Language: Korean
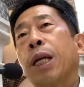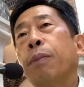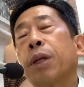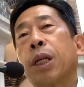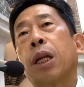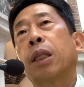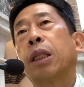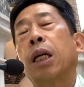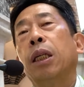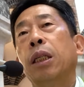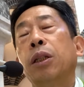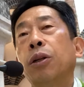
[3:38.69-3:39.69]
함께 살았다
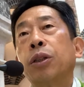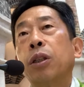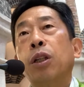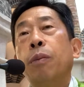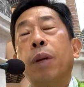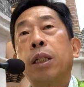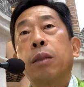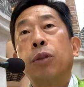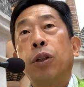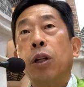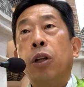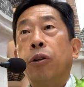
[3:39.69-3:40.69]
이것을
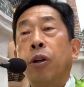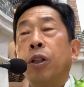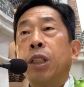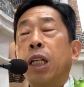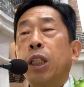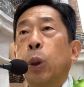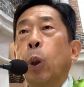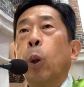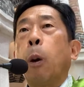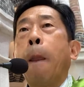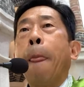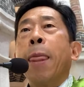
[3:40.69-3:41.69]
말씀드리려고 하는 것이
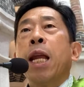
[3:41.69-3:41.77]
아니고